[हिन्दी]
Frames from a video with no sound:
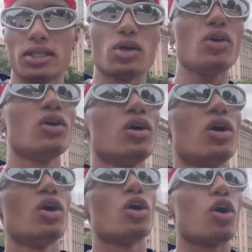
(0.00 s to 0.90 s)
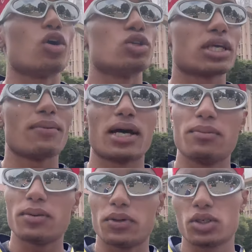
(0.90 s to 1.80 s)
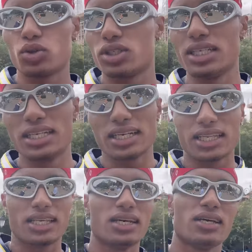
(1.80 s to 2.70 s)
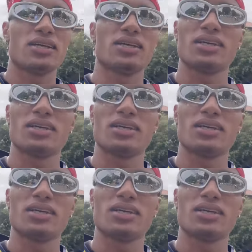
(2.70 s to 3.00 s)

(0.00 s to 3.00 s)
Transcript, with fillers: लेता हूँ और उसके बाद में अपन कुछ सीन करते हैं